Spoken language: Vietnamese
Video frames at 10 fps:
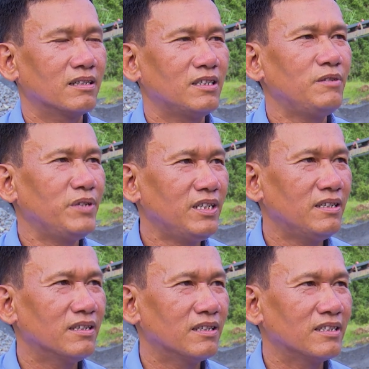chi phí
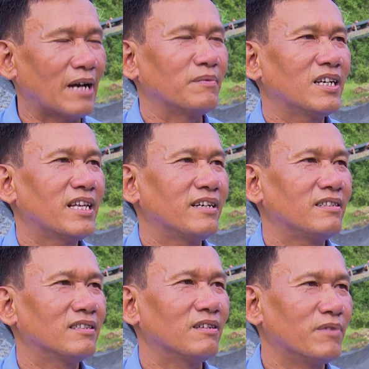giảm giá thành sản